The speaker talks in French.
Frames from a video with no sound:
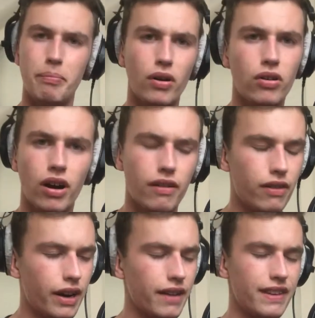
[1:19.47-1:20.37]
pas encore
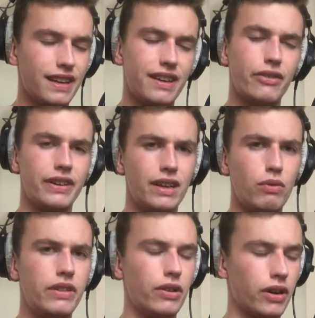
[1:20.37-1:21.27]
avant l'arrivée des clients, il était
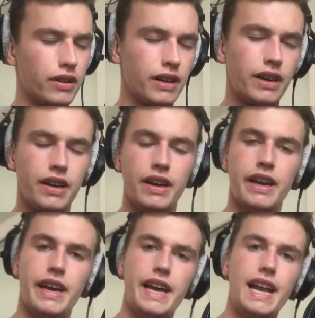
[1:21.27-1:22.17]
8 h
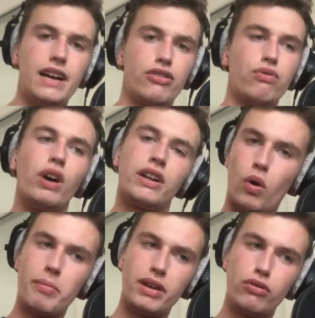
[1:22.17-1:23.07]
Et là, je vois
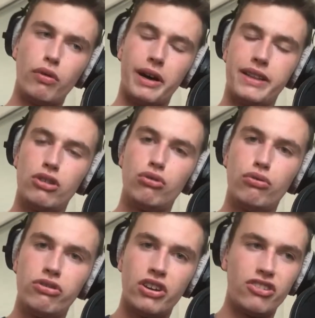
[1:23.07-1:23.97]
trois mecs du raid et
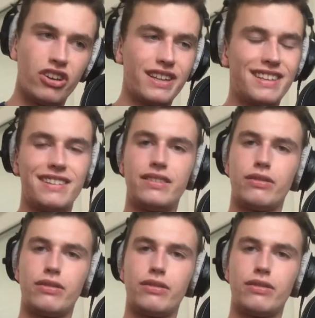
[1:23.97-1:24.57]
du GIGN qui